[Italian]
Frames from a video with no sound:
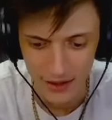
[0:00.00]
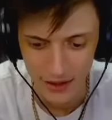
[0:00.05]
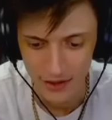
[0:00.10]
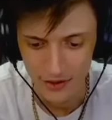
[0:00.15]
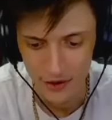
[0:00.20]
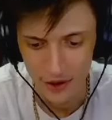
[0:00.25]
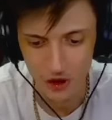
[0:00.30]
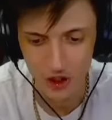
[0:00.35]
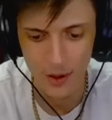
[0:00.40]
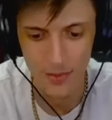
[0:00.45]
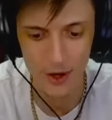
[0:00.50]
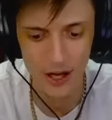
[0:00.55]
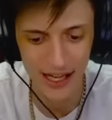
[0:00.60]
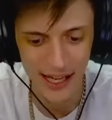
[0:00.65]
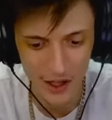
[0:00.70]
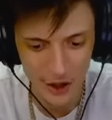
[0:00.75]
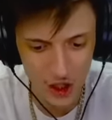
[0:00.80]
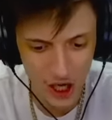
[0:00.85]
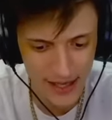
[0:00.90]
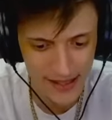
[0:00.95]
Diciamo che le
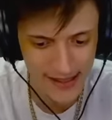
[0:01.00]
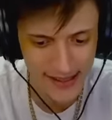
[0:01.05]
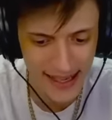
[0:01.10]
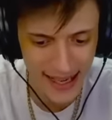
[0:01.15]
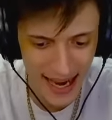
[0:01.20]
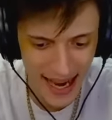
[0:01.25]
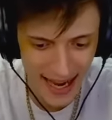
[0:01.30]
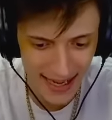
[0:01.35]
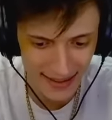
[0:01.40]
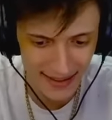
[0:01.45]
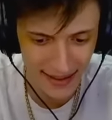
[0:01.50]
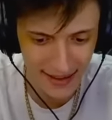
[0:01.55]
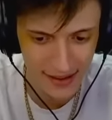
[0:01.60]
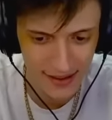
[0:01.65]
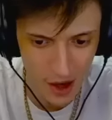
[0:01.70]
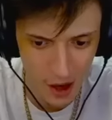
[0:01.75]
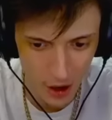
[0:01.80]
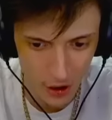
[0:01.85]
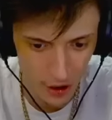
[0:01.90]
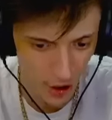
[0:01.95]
chase card
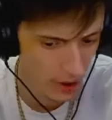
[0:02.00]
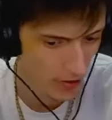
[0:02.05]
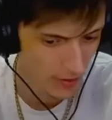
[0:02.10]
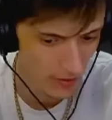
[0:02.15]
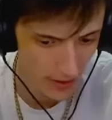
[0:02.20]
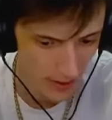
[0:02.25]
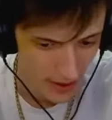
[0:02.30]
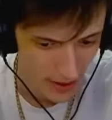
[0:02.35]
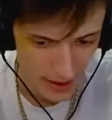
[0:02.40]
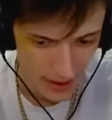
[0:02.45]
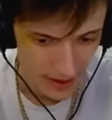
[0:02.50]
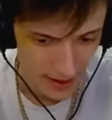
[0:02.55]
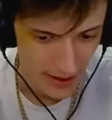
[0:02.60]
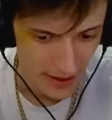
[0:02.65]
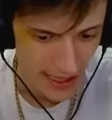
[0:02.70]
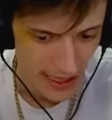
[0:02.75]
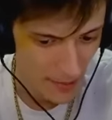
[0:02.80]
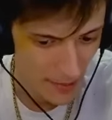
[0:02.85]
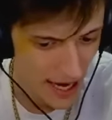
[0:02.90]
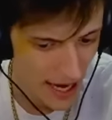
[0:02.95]
sono
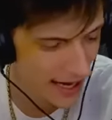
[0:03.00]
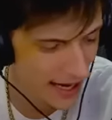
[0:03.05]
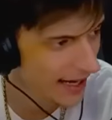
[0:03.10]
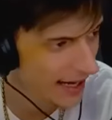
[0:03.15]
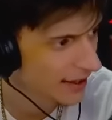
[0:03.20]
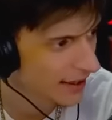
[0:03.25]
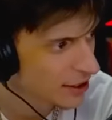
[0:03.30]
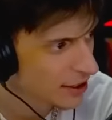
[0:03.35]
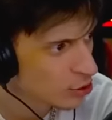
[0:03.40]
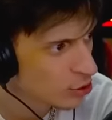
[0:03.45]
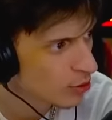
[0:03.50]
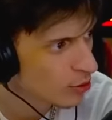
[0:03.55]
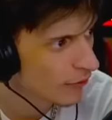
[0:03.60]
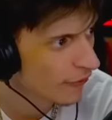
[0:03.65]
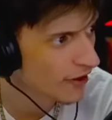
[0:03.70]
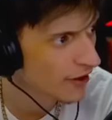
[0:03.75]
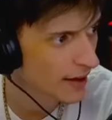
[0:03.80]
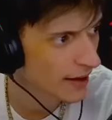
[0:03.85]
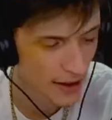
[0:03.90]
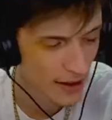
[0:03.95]
la manga di
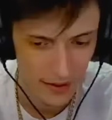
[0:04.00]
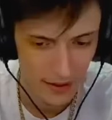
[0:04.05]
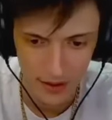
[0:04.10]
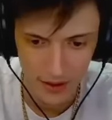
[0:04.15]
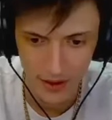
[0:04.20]
Luffy.